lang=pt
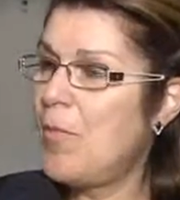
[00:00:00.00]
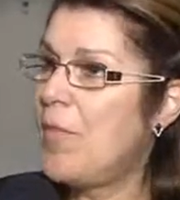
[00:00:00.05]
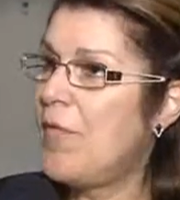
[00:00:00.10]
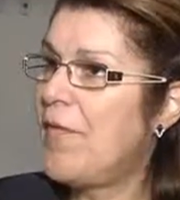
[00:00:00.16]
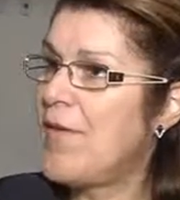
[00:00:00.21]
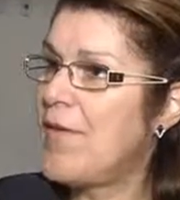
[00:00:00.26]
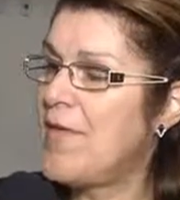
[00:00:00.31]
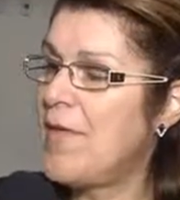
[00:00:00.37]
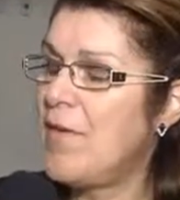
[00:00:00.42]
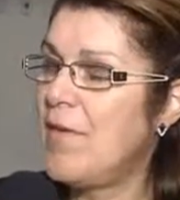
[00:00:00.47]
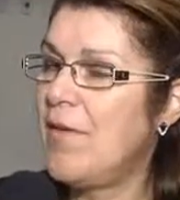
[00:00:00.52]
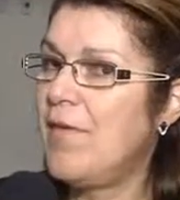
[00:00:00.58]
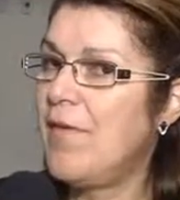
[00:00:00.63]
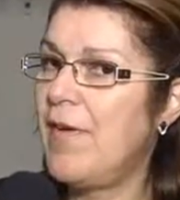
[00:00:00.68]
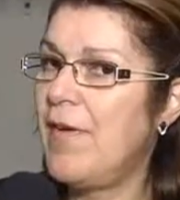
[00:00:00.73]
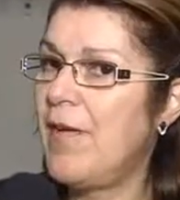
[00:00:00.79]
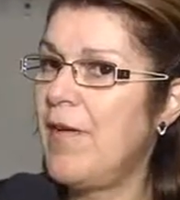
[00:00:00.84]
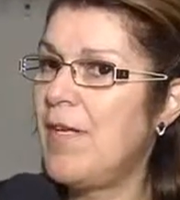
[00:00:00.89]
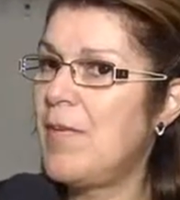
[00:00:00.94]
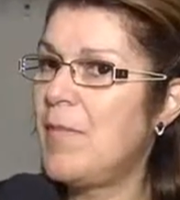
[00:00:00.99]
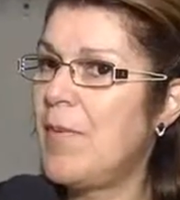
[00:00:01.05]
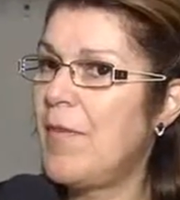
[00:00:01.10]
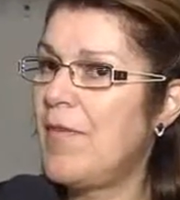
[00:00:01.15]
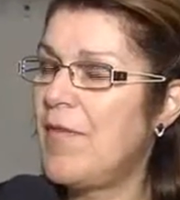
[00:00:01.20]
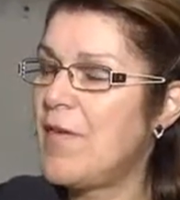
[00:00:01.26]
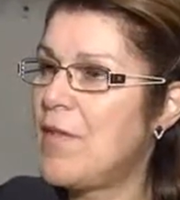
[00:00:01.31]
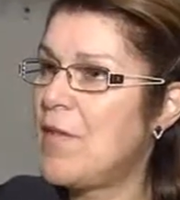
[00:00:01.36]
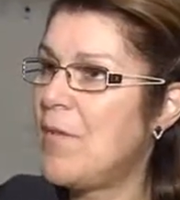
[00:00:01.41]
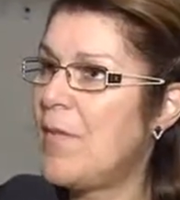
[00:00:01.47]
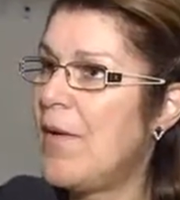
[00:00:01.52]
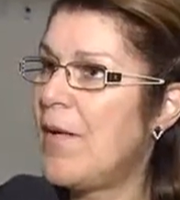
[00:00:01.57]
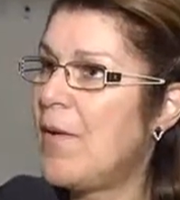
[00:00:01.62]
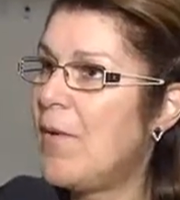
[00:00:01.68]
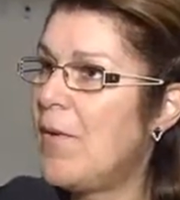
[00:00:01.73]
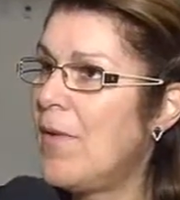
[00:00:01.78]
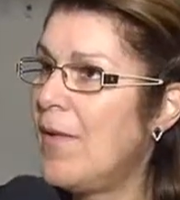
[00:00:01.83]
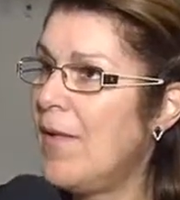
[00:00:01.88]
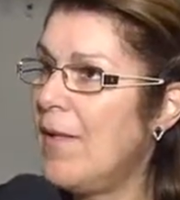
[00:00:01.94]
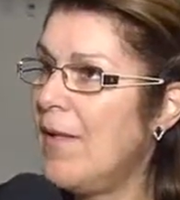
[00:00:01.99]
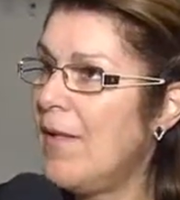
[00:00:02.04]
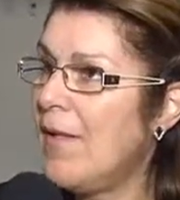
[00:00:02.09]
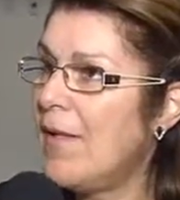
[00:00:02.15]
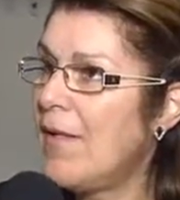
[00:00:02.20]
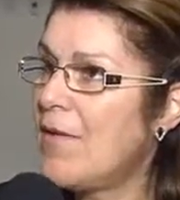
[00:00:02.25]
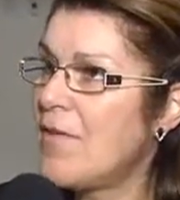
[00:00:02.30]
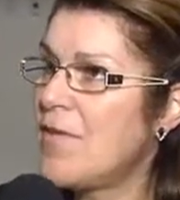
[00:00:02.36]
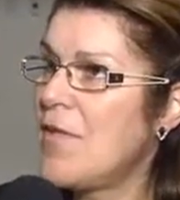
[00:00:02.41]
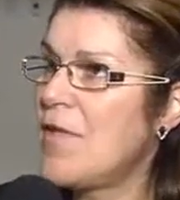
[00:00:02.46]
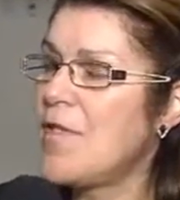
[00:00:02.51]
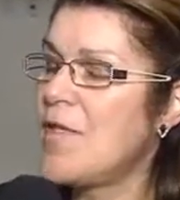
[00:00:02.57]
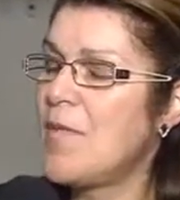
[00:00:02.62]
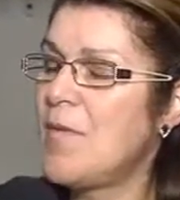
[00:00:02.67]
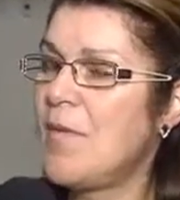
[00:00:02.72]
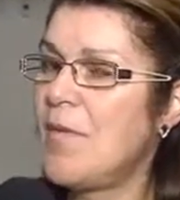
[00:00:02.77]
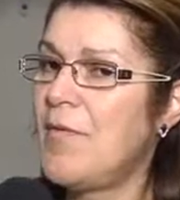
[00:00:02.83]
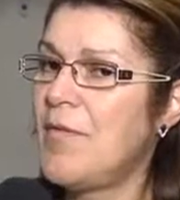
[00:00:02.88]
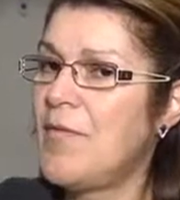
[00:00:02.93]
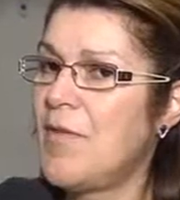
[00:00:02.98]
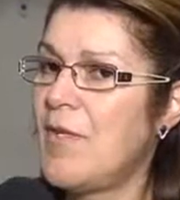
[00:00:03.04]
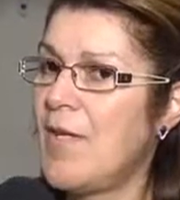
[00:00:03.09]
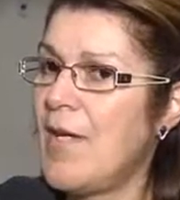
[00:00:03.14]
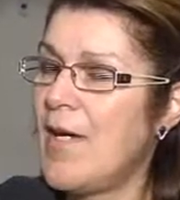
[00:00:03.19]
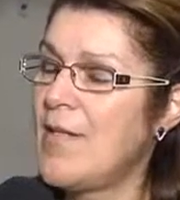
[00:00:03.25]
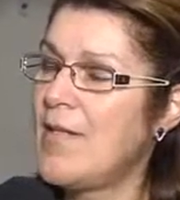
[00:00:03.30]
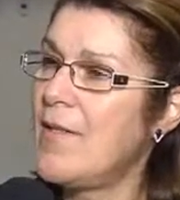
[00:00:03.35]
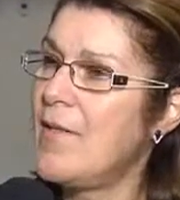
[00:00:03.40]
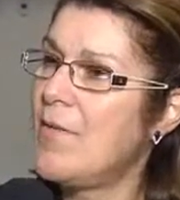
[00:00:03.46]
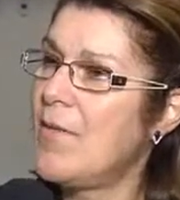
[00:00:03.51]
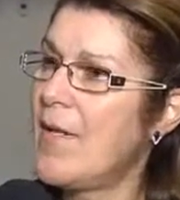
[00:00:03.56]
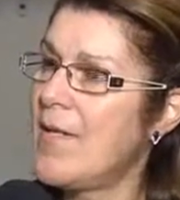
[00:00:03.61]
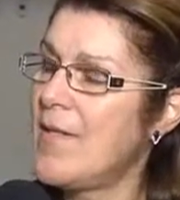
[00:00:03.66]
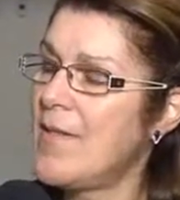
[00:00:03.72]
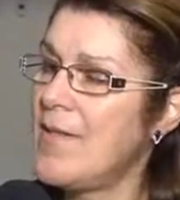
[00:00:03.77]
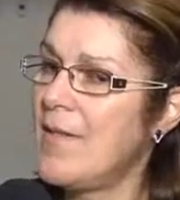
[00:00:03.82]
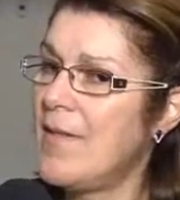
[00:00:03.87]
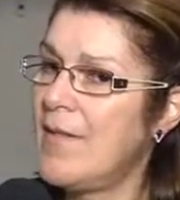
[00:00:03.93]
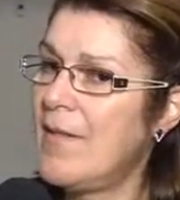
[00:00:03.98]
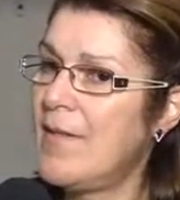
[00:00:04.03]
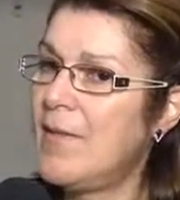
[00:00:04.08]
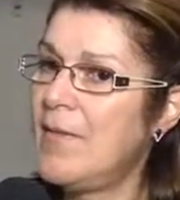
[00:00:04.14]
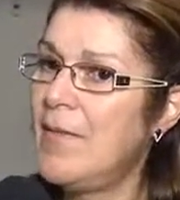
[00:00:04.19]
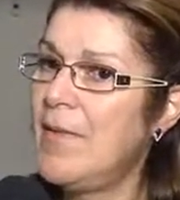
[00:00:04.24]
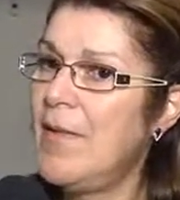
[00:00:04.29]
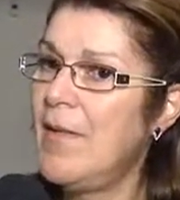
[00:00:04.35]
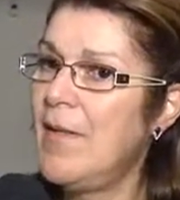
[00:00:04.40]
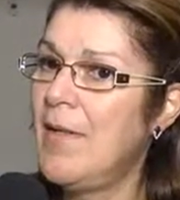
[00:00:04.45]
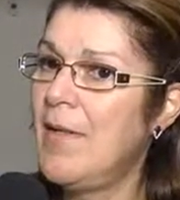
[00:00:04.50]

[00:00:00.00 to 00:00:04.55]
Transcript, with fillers: por fazer o evento para fazer uma acolhida aos nossos profissionais da educação,